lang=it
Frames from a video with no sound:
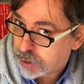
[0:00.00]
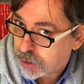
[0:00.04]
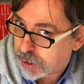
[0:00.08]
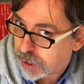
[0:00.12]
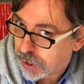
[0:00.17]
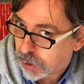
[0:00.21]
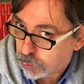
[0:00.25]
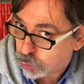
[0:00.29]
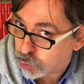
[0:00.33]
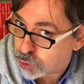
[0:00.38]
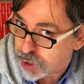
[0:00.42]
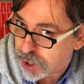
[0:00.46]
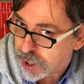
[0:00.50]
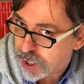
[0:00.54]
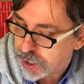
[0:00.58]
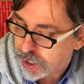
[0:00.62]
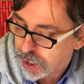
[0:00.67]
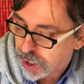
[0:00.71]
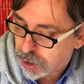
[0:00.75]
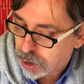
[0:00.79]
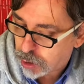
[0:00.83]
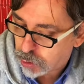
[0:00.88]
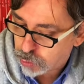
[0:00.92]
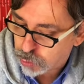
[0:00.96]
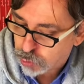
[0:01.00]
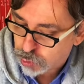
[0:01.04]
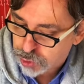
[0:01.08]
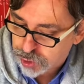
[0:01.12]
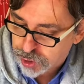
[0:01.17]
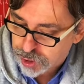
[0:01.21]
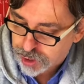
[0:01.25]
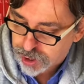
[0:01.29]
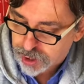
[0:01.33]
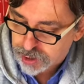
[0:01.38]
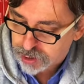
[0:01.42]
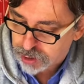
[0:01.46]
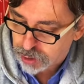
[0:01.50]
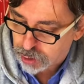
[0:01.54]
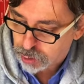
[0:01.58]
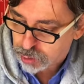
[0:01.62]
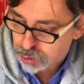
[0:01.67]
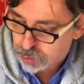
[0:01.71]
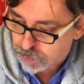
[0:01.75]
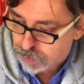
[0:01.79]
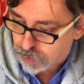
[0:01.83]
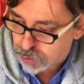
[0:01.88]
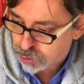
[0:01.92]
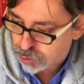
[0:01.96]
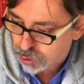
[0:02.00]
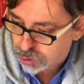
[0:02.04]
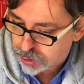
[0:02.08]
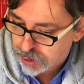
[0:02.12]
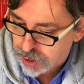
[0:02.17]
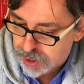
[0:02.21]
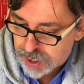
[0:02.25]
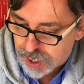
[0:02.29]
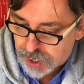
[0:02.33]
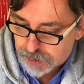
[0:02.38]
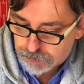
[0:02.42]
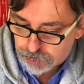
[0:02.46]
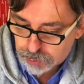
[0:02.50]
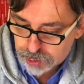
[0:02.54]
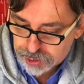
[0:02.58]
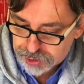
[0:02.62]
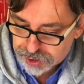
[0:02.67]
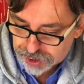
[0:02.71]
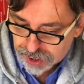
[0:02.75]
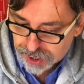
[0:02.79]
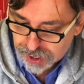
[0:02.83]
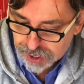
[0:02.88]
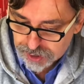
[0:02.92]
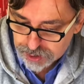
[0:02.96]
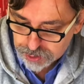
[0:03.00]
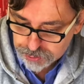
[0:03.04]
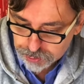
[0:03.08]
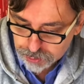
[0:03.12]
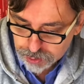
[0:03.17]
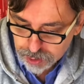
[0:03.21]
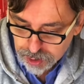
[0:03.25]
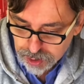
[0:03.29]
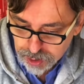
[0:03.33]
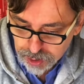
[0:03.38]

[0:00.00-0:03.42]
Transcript: crociere che conoscerete, no? sponsor del Napoli tra l'altro.